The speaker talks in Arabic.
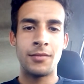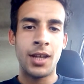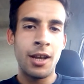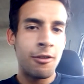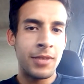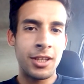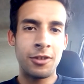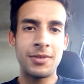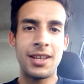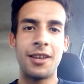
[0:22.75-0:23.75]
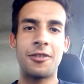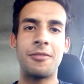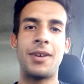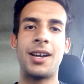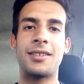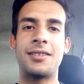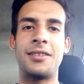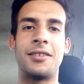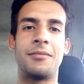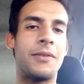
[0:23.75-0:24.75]
انا اول ما ريتكم سخايلكم
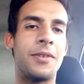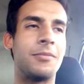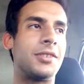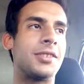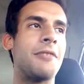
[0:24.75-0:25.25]
عارسين ما فهمتش